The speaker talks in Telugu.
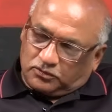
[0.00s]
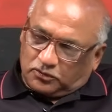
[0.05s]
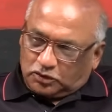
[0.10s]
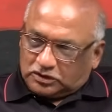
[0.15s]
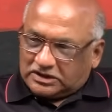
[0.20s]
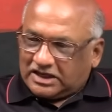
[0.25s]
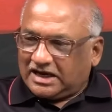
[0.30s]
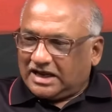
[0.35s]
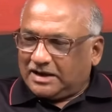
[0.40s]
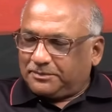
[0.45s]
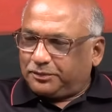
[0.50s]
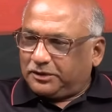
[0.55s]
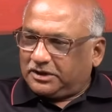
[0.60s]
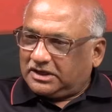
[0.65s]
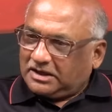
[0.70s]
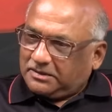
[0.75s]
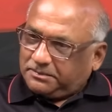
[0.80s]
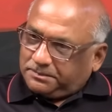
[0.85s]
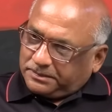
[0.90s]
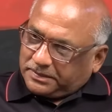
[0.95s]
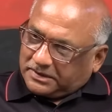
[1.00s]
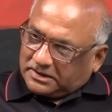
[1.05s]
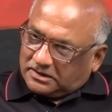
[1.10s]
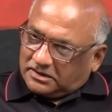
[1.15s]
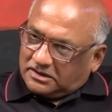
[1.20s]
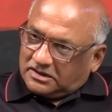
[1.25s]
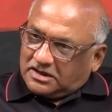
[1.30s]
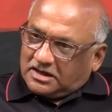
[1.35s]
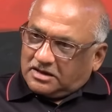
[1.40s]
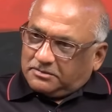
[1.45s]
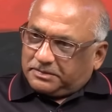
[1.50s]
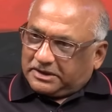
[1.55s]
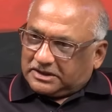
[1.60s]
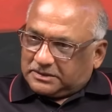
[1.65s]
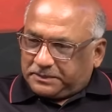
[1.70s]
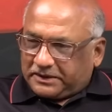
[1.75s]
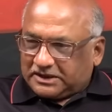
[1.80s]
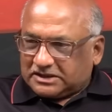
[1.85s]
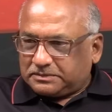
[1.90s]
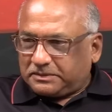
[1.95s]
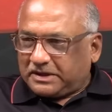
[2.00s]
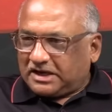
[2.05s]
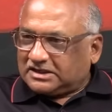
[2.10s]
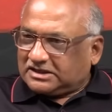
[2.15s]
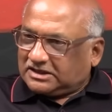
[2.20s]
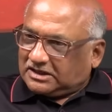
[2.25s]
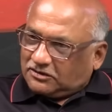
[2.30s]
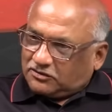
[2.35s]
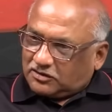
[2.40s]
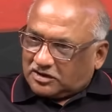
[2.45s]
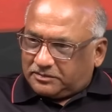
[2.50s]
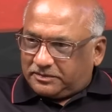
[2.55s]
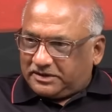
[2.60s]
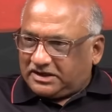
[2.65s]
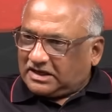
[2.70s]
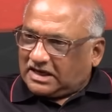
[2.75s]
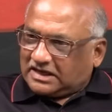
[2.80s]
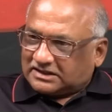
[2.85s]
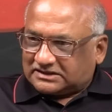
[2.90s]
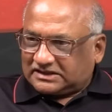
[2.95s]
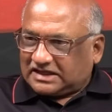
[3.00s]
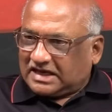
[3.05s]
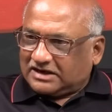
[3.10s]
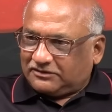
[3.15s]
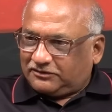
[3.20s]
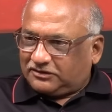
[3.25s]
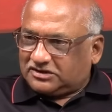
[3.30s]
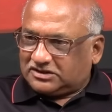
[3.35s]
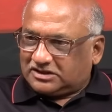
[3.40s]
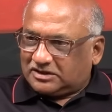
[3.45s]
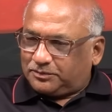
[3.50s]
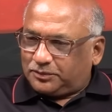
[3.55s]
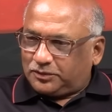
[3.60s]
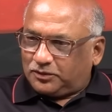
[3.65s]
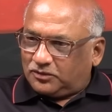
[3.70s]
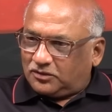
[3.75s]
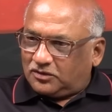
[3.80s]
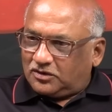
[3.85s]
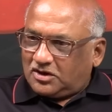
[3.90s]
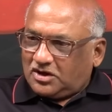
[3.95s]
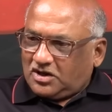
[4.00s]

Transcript: హోదా లేకపోయినా ప్ర ప్రతిపక్ష పార్టీగా ఉండమని ఆ స్థానం ఇచ్చినప్పుడు